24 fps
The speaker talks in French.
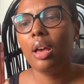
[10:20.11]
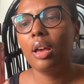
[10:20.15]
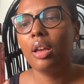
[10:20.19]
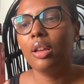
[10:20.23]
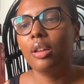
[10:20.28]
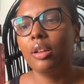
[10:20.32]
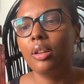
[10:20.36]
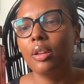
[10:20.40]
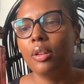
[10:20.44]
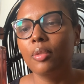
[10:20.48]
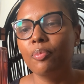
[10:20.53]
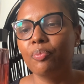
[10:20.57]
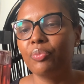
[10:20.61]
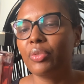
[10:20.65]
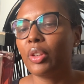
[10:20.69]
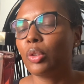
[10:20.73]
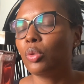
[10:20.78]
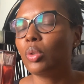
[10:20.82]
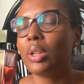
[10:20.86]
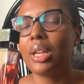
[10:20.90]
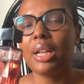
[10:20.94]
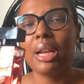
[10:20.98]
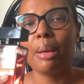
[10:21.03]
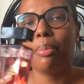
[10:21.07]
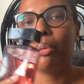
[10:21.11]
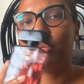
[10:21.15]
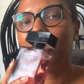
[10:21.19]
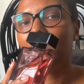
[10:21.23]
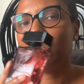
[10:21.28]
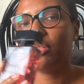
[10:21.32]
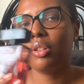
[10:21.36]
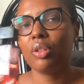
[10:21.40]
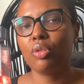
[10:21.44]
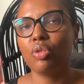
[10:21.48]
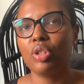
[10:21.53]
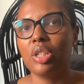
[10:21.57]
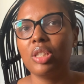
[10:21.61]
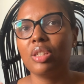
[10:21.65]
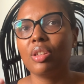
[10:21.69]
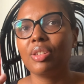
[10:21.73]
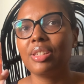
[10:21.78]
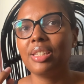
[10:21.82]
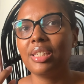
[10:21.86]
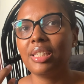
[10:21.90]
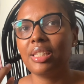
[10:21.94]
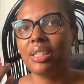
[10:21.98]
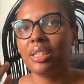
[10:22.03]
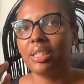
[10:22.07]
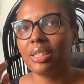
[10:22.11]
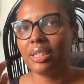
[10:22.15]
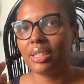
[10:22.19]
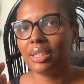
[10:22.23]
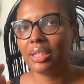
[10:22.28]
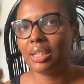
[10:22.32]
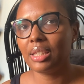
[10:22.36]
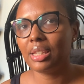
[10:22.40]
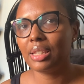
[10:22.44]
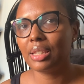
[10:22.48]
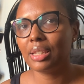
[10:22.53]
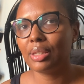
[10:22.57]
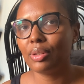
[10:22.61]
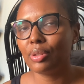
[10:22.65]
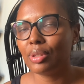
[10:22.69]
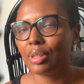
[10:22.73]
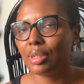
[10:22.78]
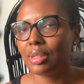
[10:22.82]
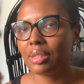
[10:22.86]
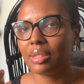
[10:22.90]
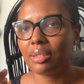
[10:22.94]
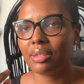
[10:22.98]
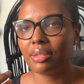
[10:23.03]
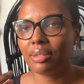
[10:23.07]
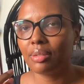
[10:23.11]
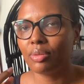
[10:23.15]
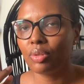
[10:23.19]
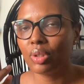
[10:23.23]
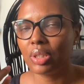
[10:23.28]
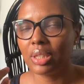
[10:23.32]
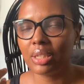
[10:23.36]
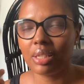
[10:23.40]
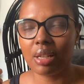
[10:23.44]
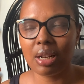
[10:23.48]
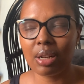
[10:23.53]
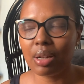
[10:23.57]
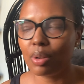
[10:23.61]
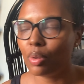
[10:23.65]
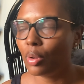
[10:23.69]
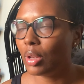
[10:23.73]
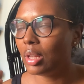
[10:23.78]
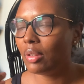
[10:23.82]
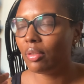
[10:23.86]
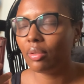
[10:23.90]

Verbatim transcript: Euh, en tout cas, la première fois que j'ai senti, c'est ce que c'est c'est euh,